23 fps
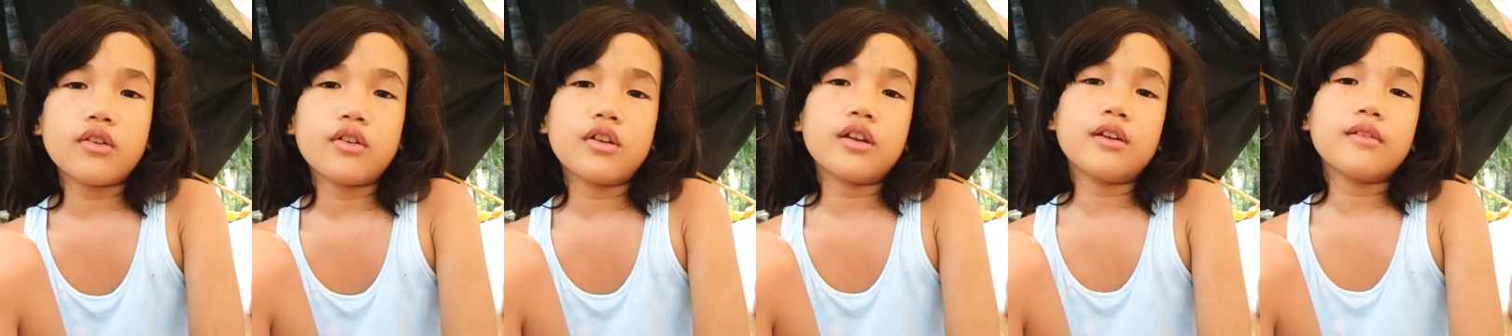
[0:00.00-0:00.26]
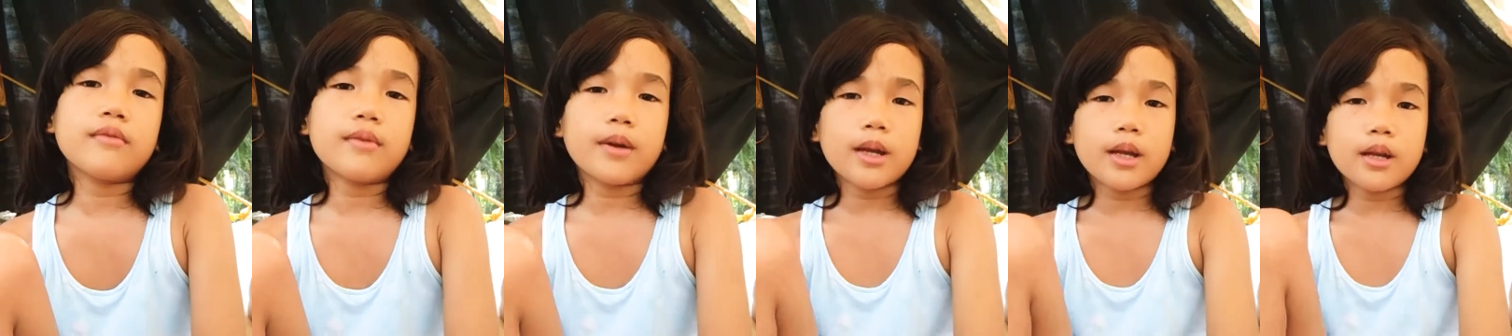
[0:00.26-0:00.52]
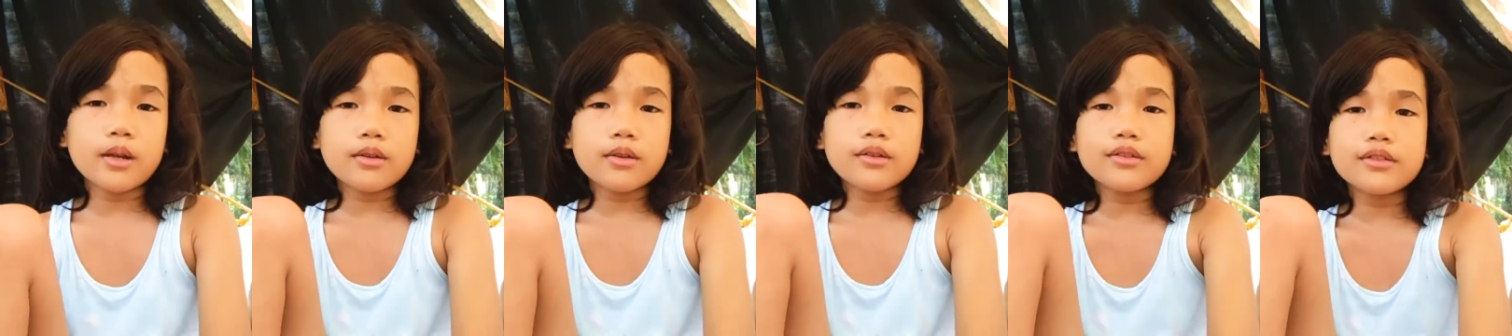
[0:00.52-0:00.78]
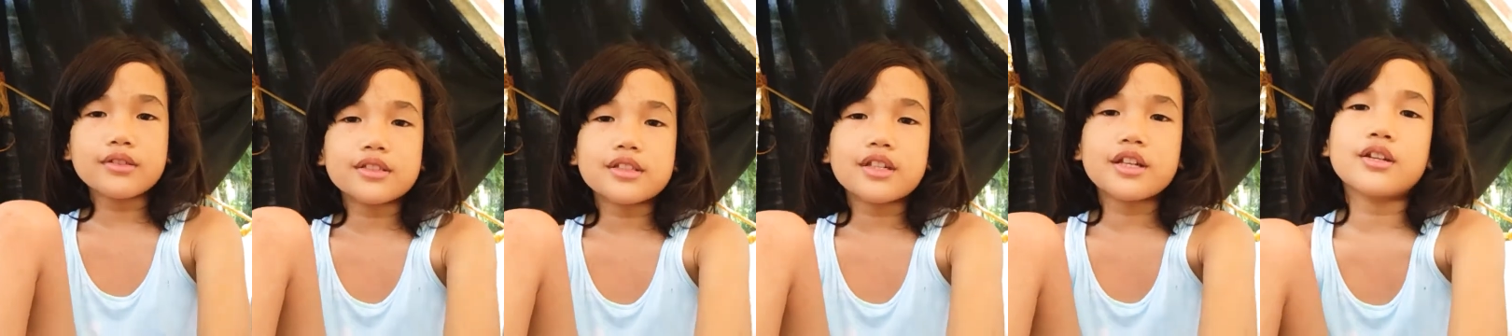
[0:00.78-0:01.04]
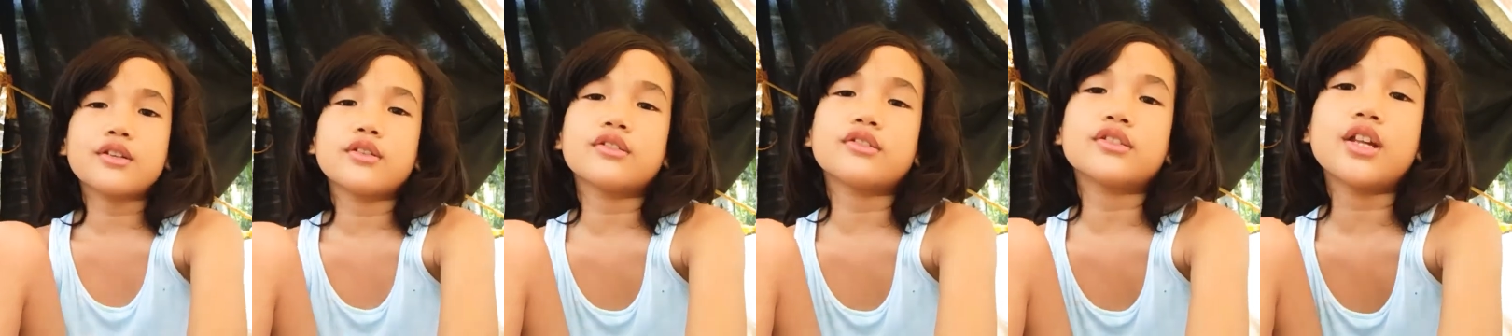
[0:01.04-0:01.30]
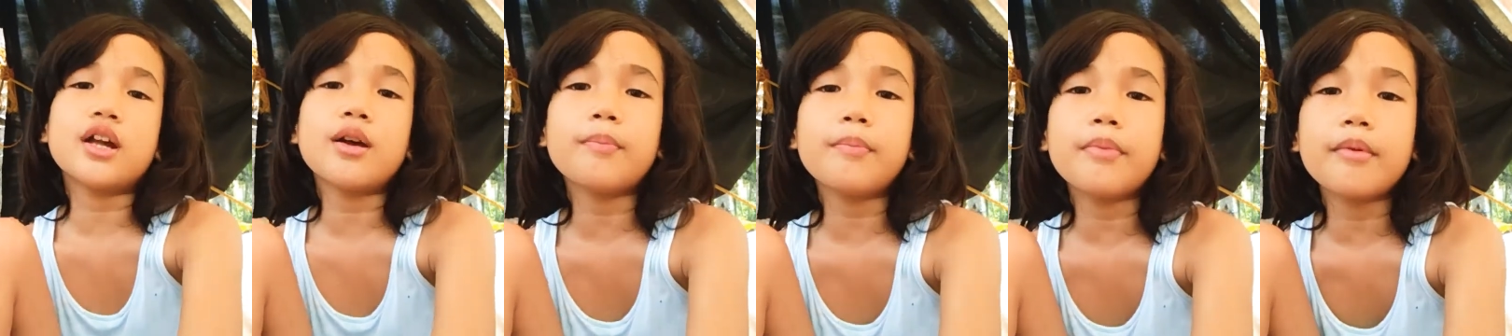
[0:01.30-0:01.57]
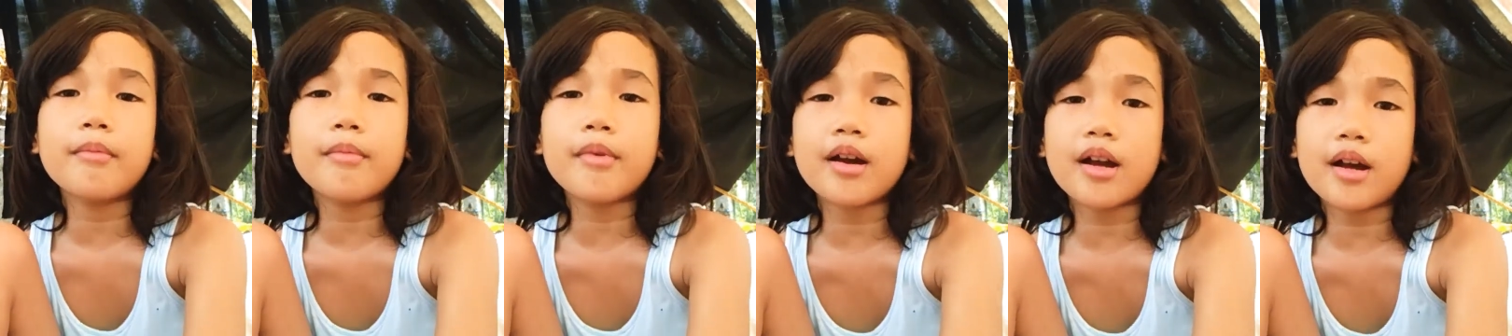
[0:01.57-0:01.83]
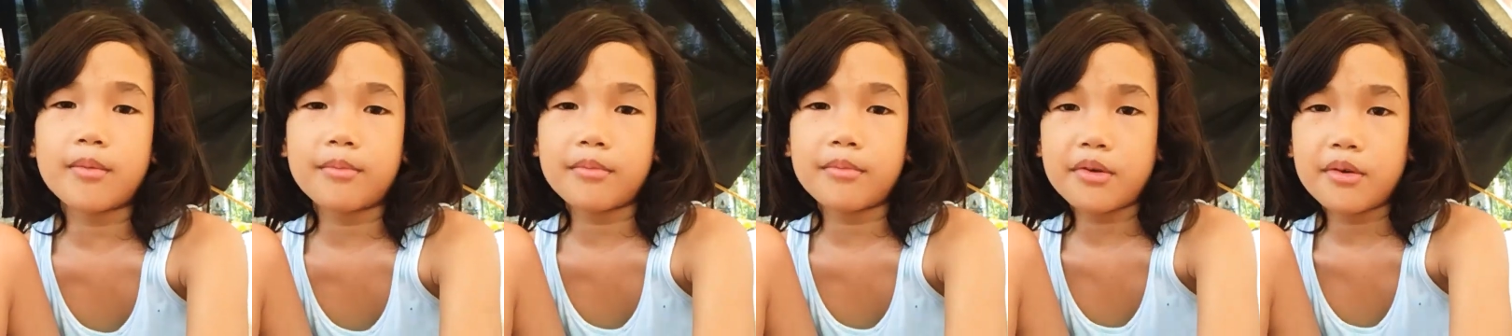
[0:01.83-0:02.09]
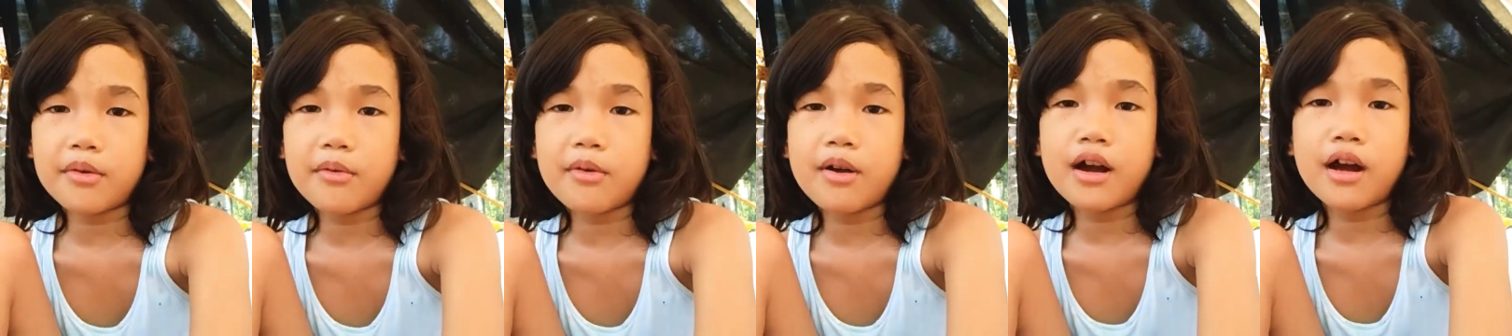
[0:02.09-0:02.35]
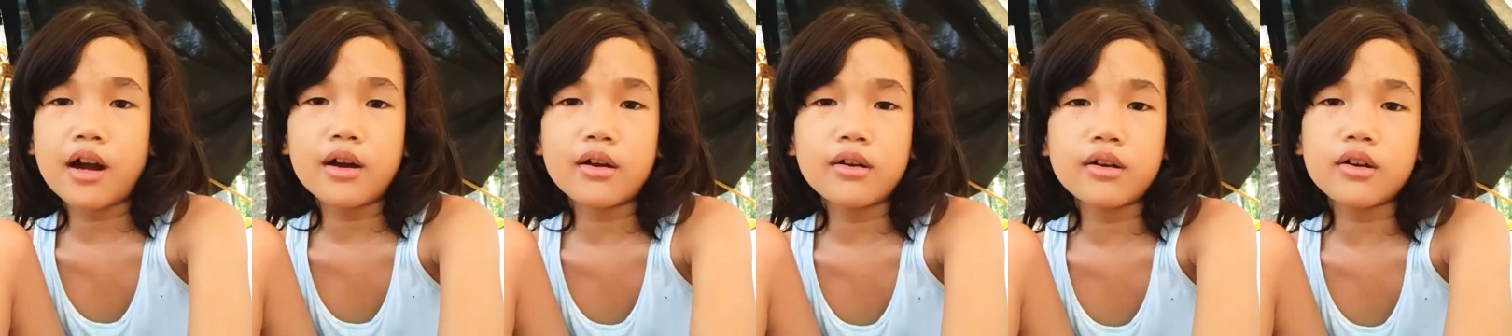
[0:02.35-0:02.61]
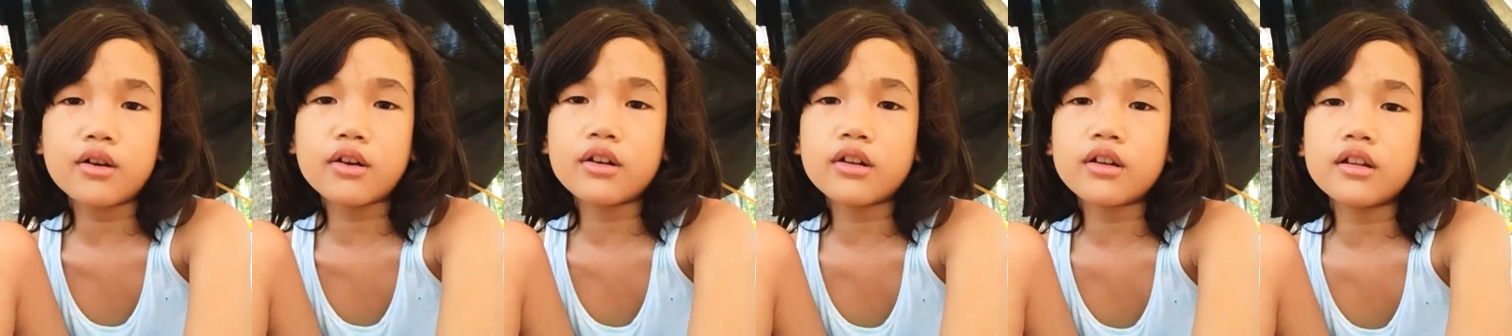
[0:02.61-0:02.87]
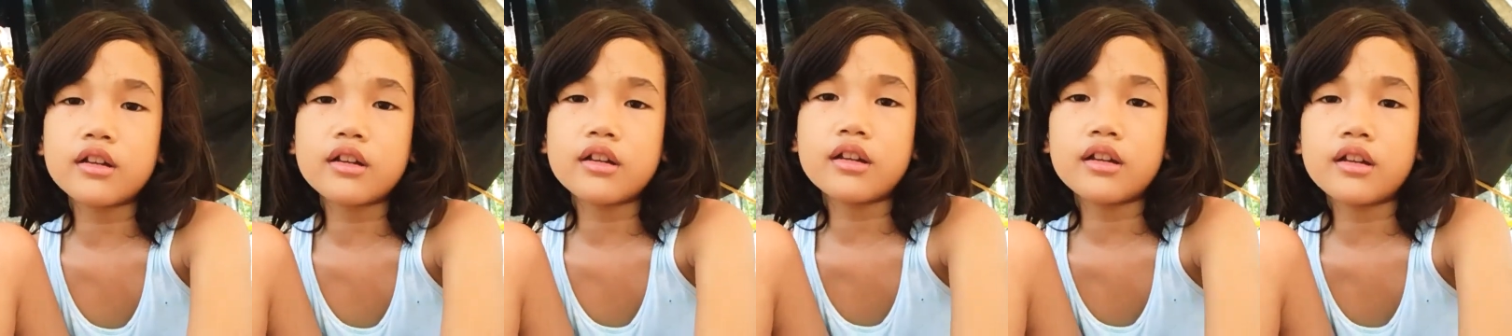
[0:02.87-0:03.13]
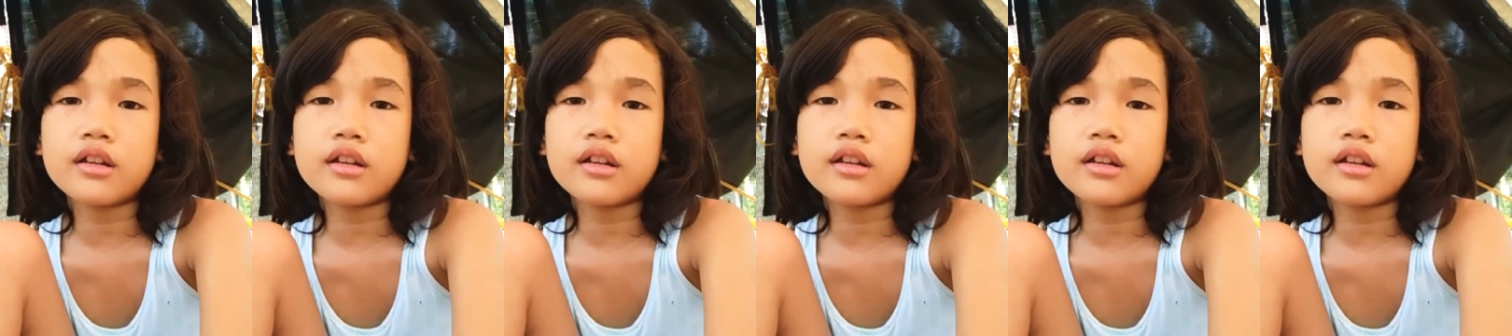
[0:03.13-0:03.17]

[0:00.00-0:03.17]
Coronavirus. Kanos apa mga kamawaon.